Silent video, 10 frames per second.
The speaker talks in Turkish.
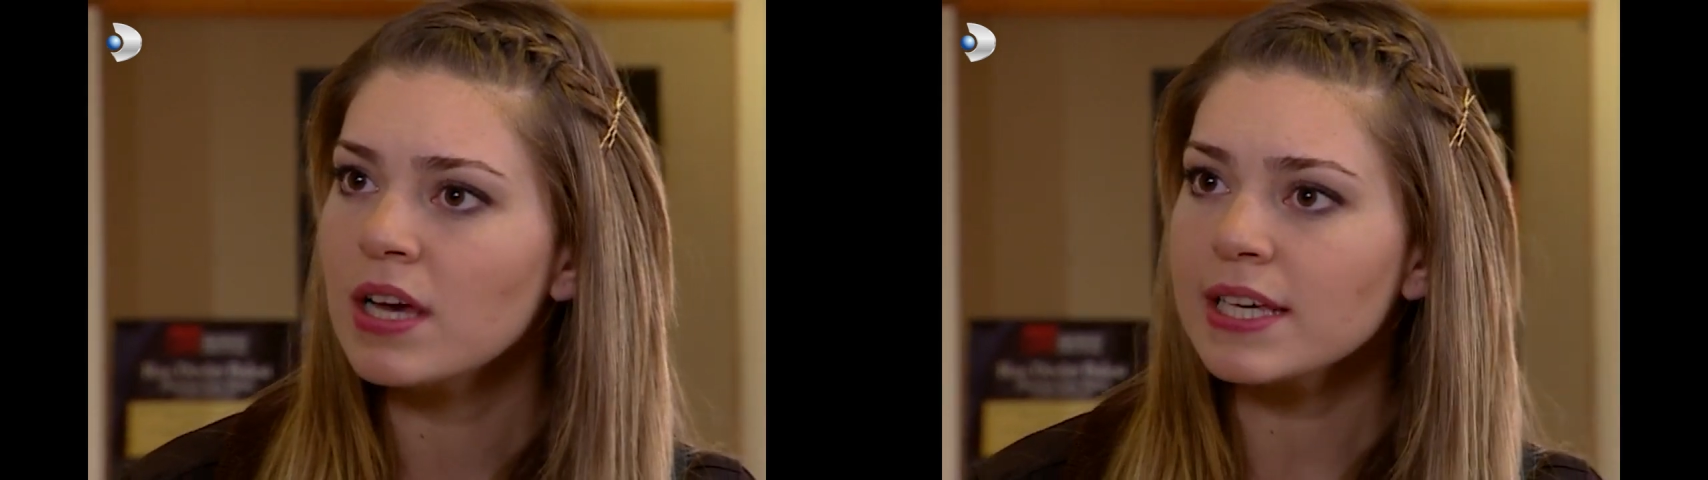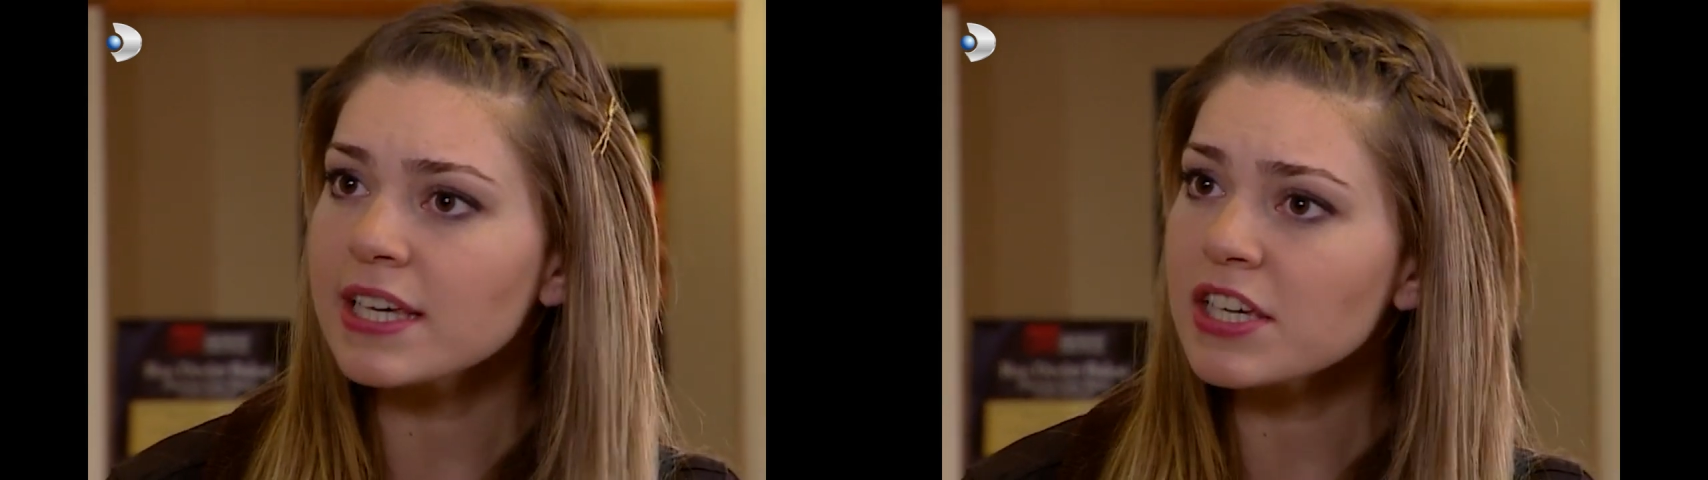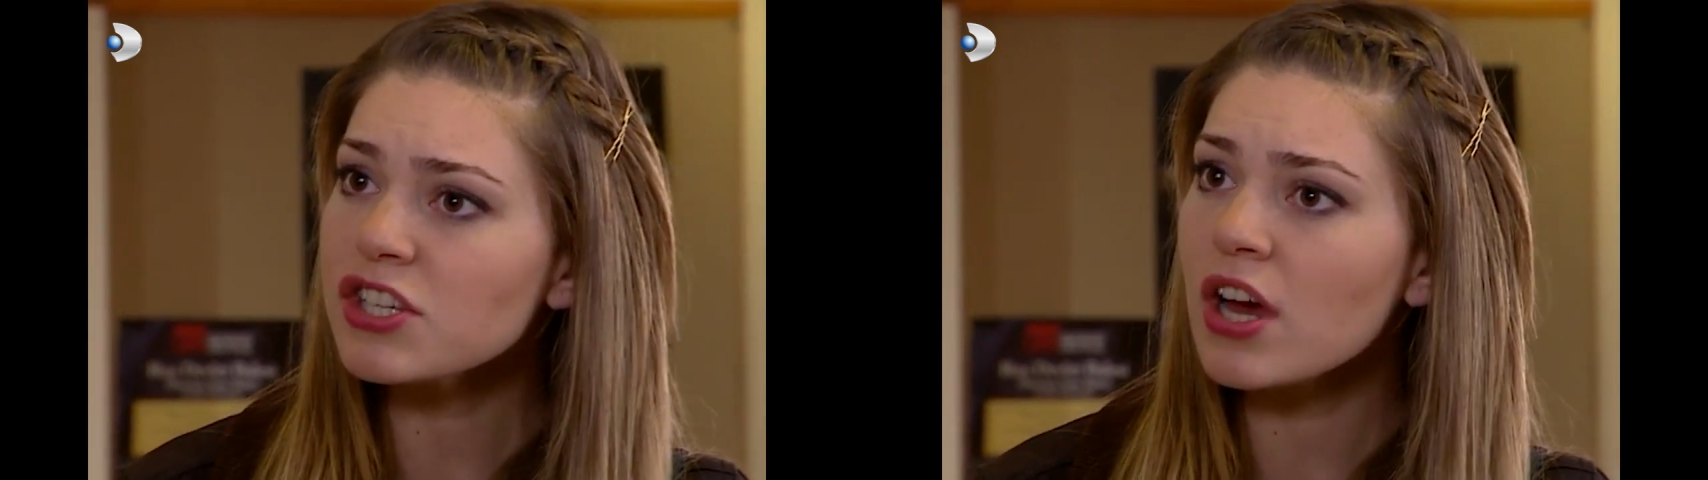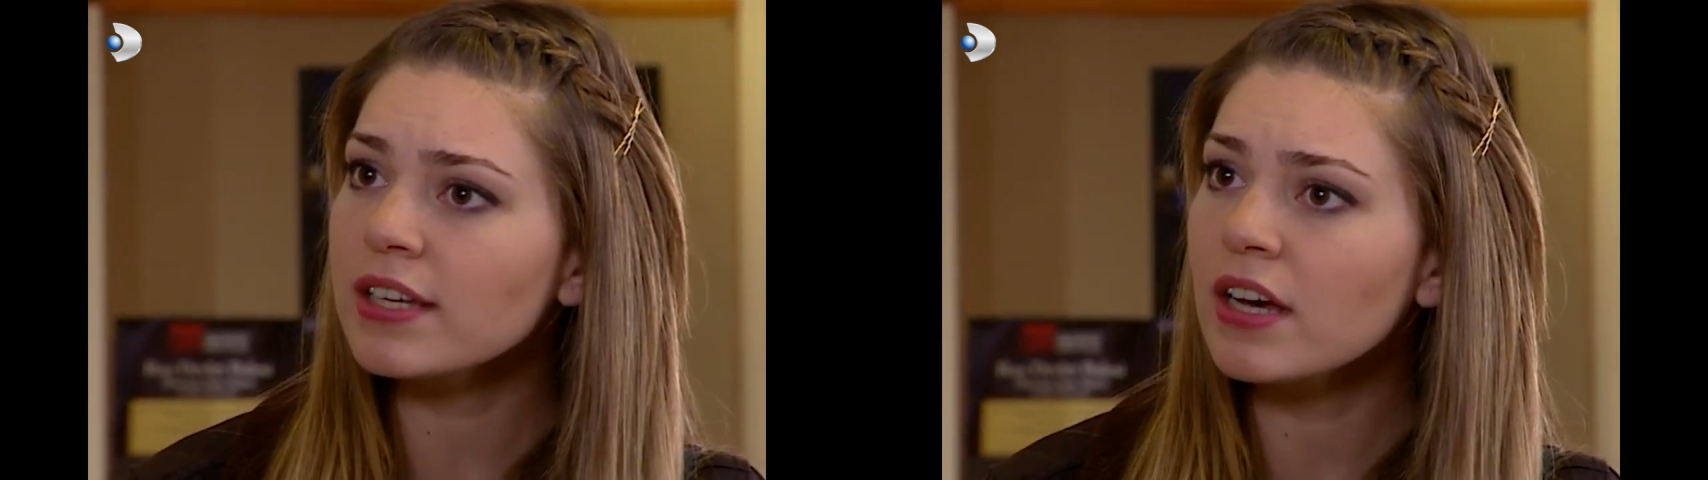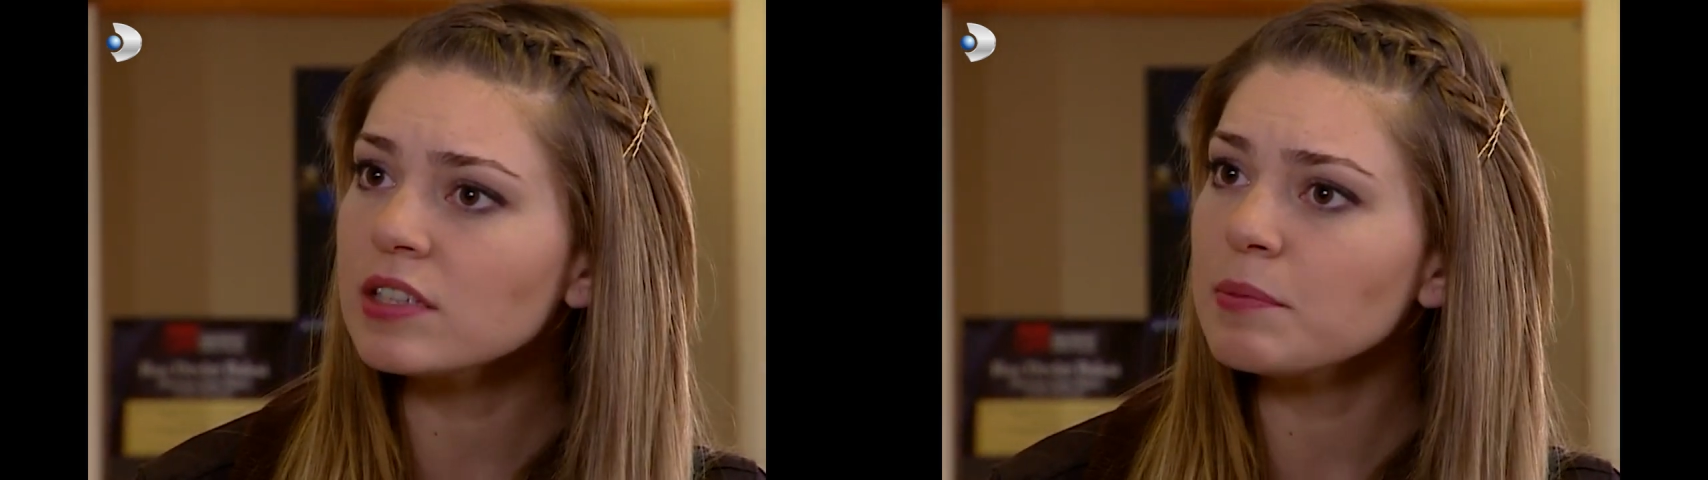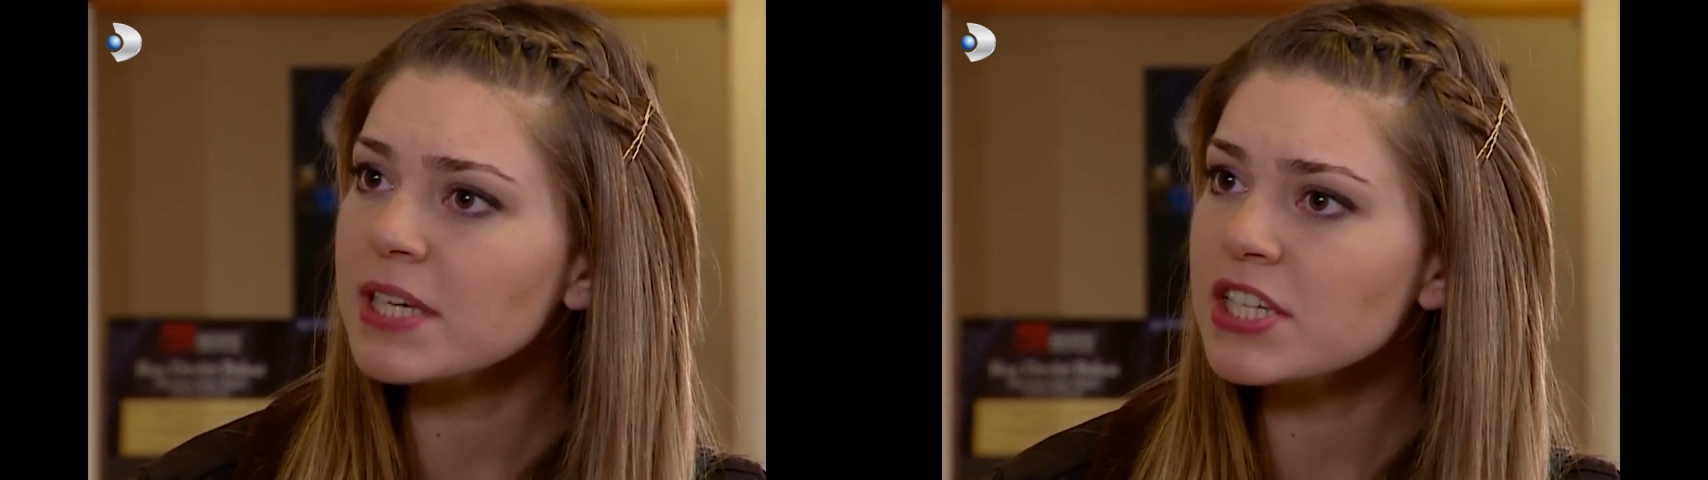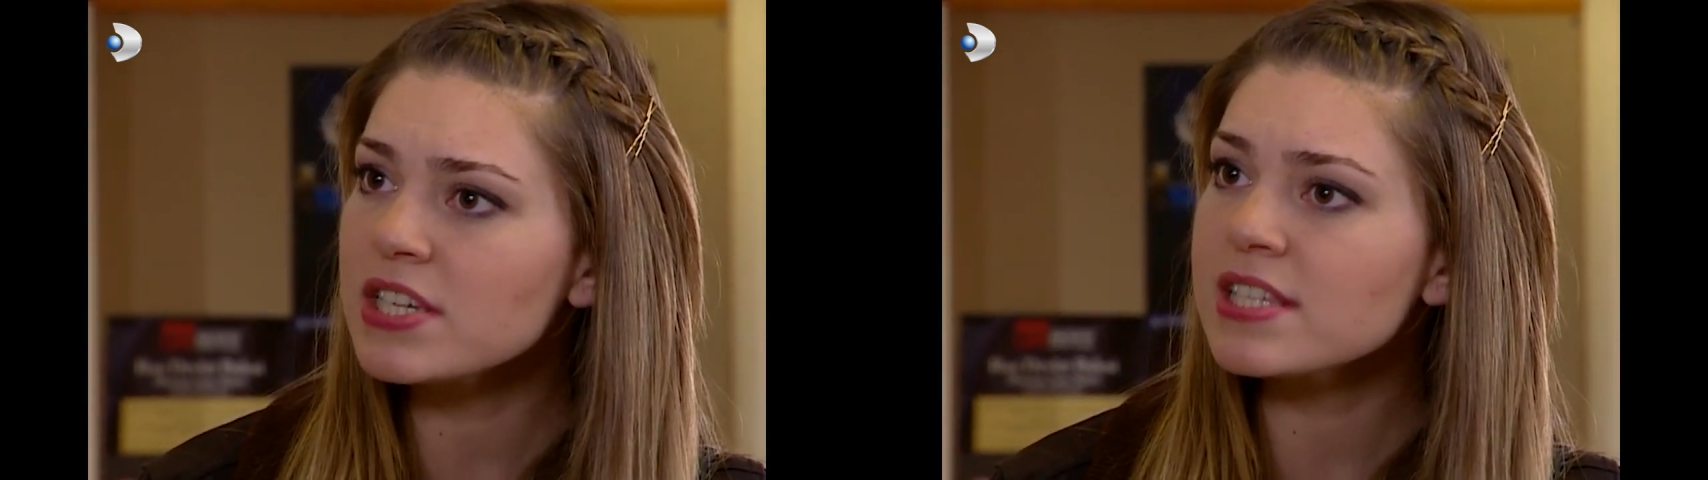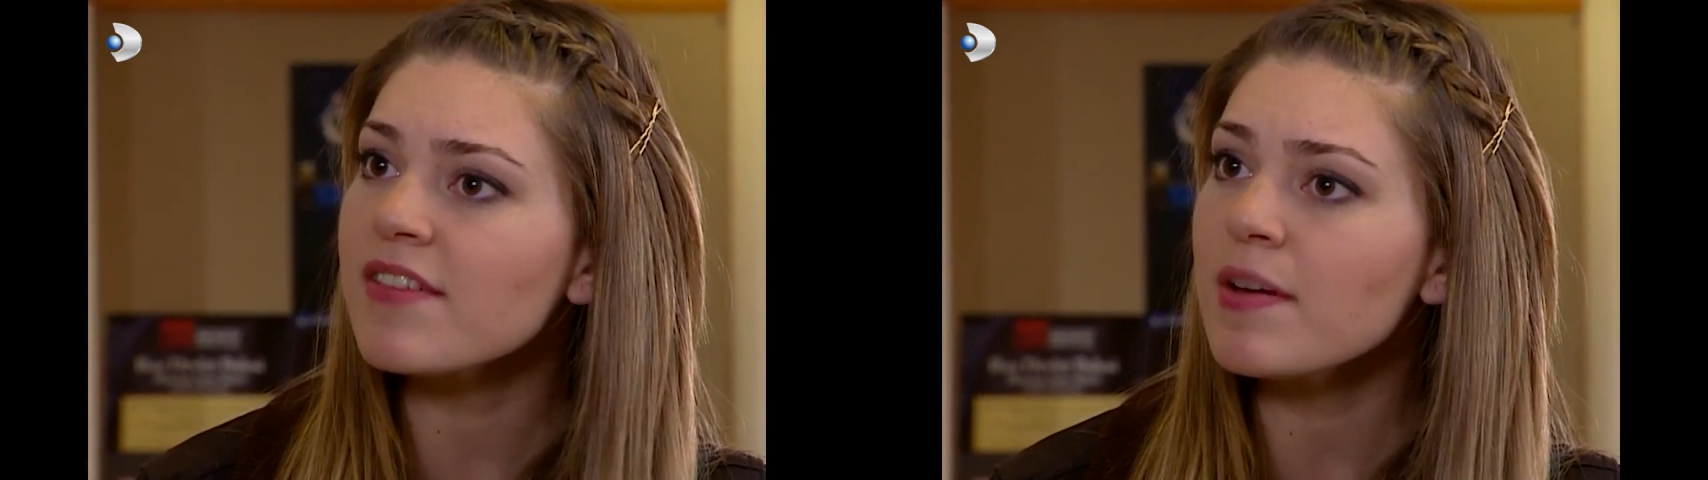İki kişi aynı anda bir
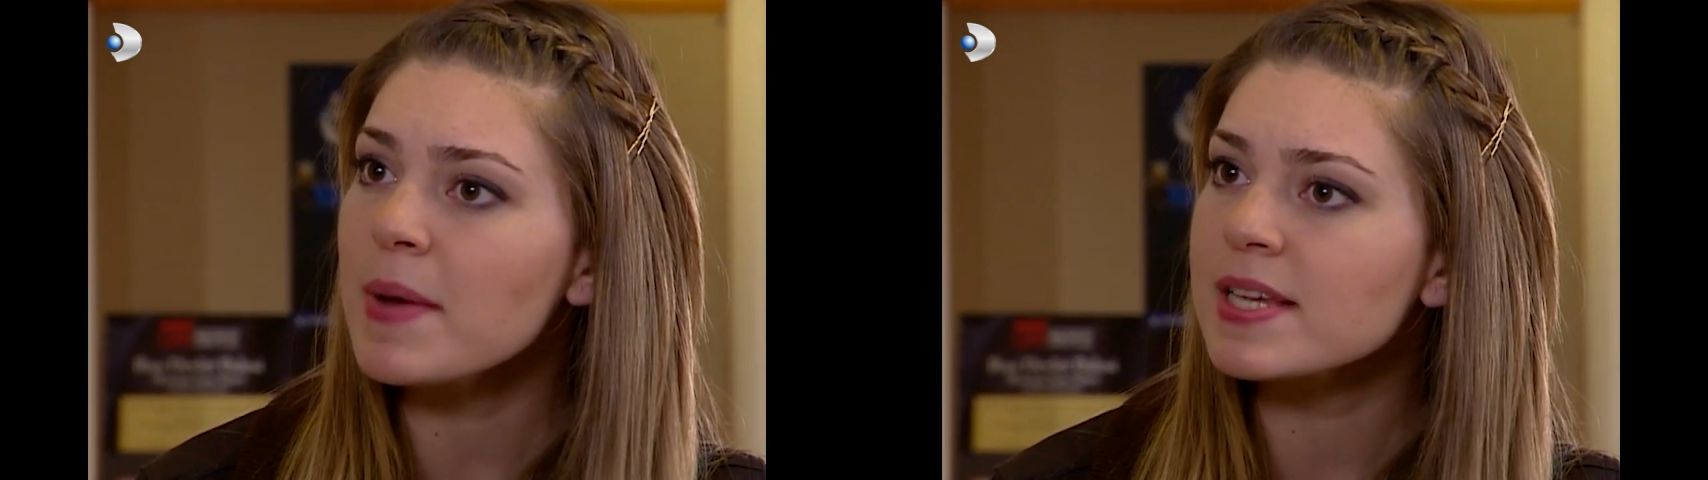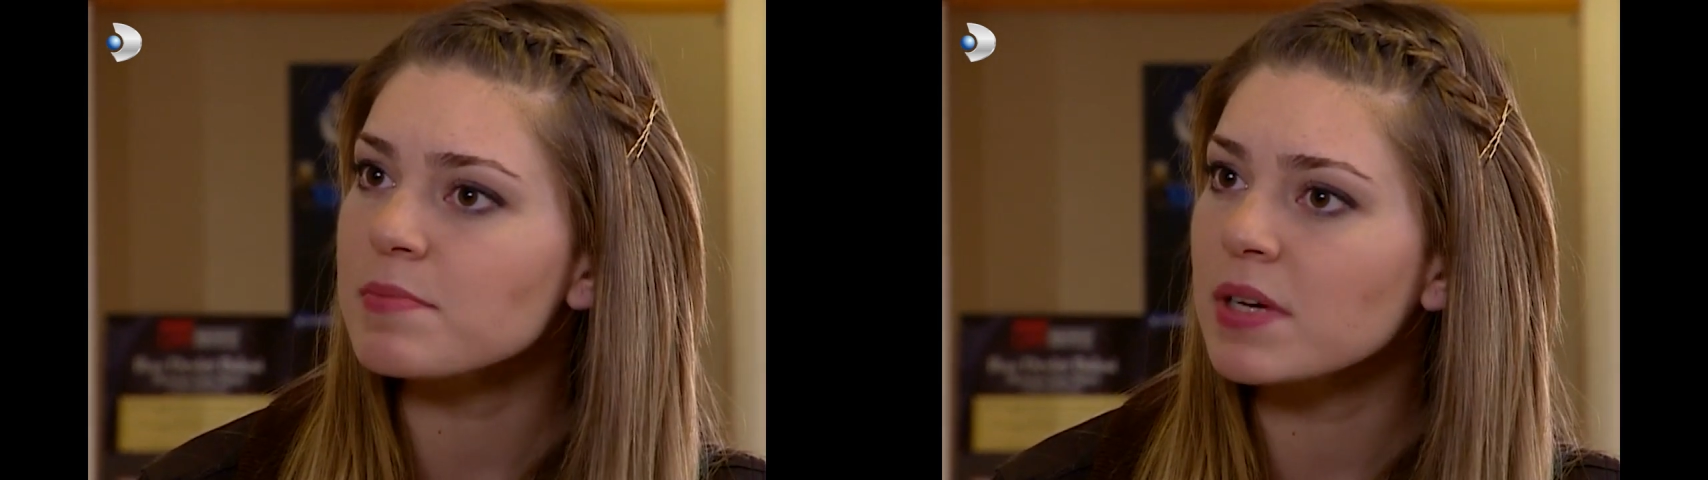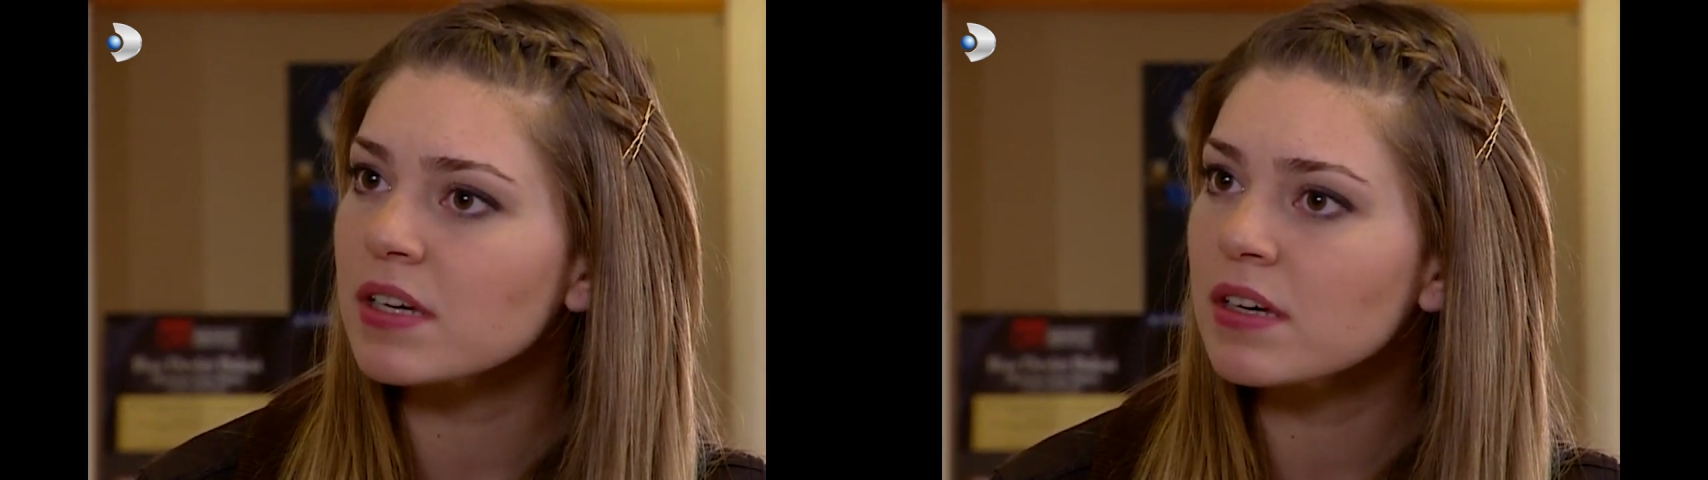kişiyi sevemez mi?